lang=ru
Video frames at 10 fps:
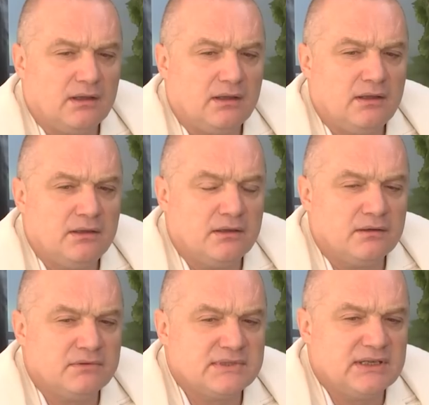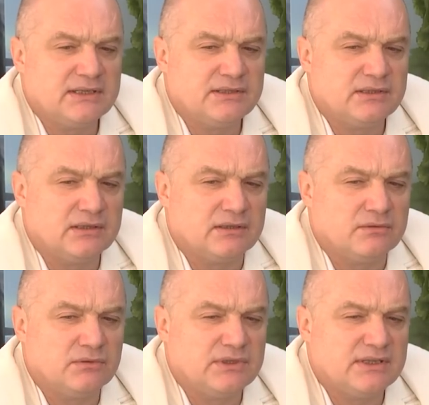И вы знаете,
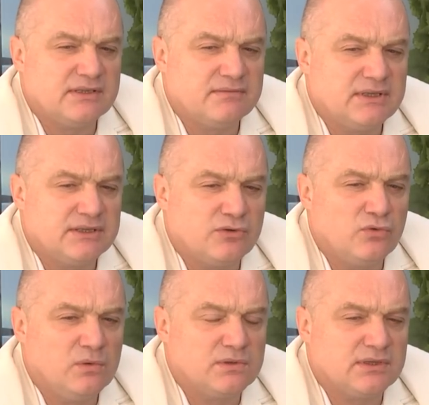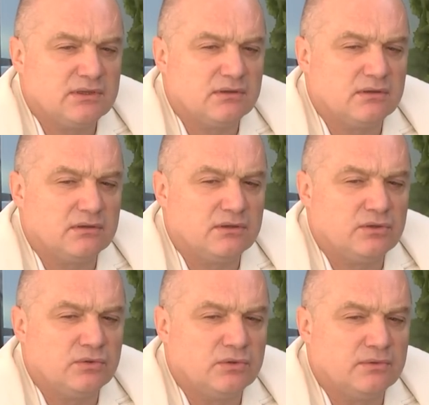вот если взять курс,
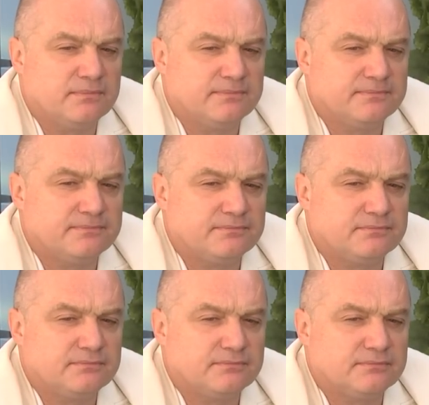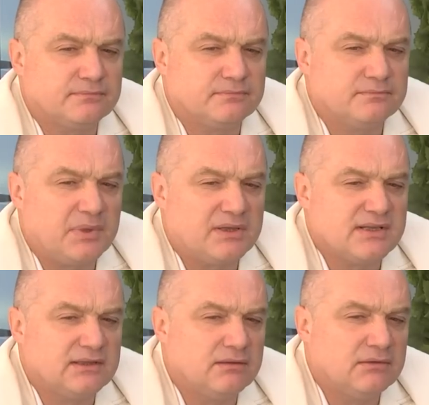то
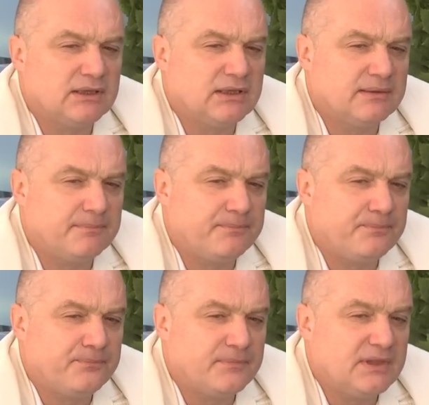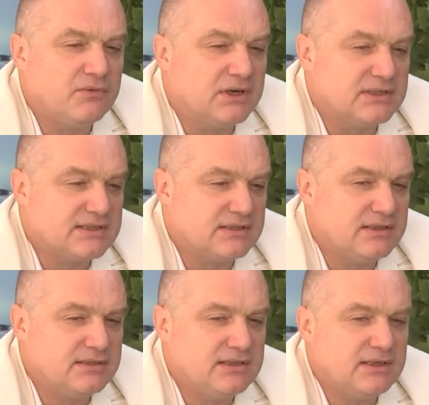процентов, наверное, 20
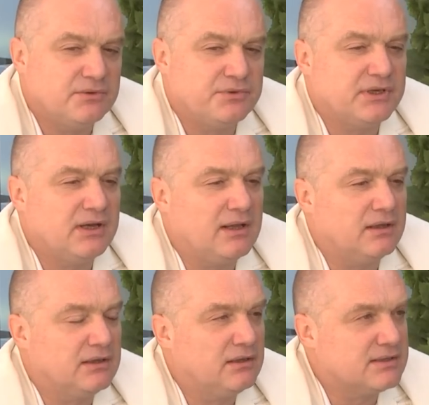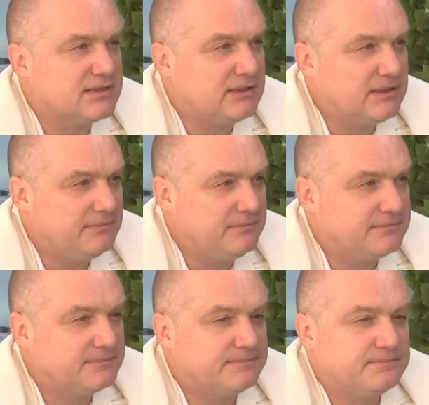детей, у них горят глаза,
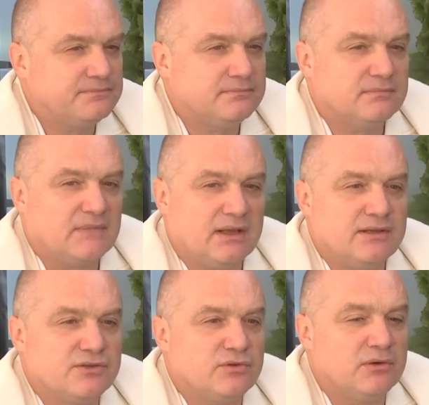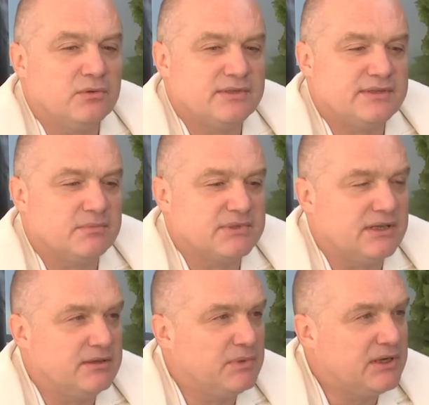они с удовольствием
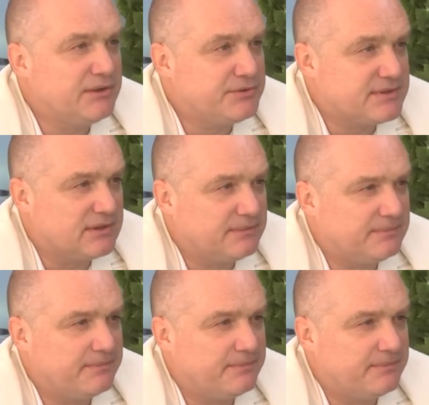занимаются,